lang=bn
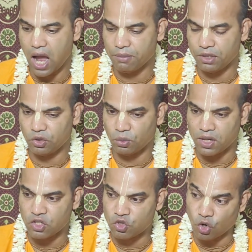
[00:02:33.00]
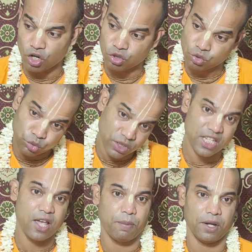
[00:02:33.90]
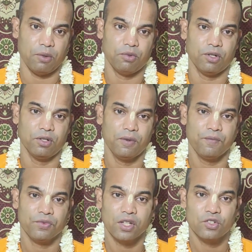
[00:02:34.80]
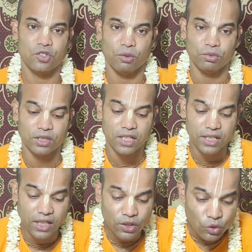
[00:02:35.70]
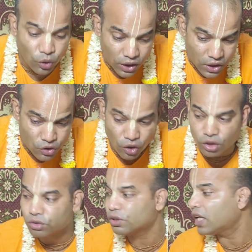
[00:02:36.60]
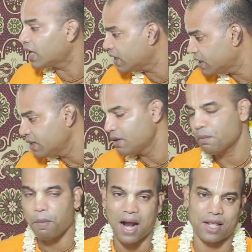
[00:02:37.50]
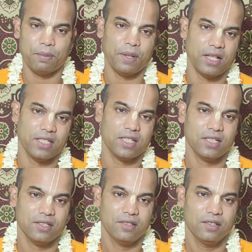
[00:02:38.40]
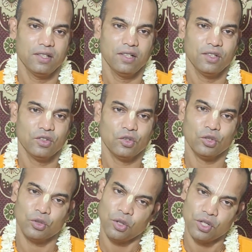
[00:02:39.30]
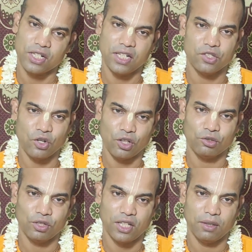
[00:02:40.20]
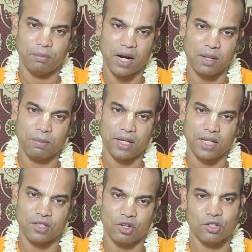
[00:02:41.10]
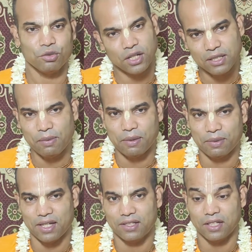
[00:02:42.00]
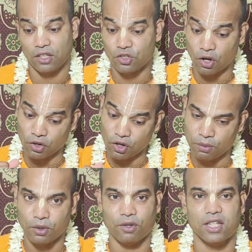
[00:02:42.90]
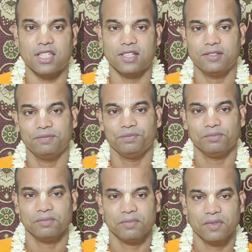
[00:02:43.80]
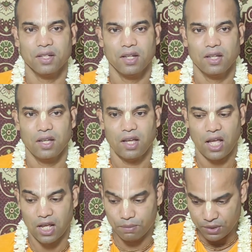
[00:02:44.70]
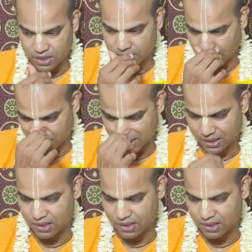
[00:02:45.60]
আমি তোমার জল শুকিয়ে ফেলব সমুদ্রে গিয়ে ঠোঁটে জল তুলে পাড়ে ফেলছি তো ঠোঁটে জল তুলে পাড়ে ফেলে জল শুকাতে পারবে কিন্তু সংকল্প করেছে আর বিশ্বাস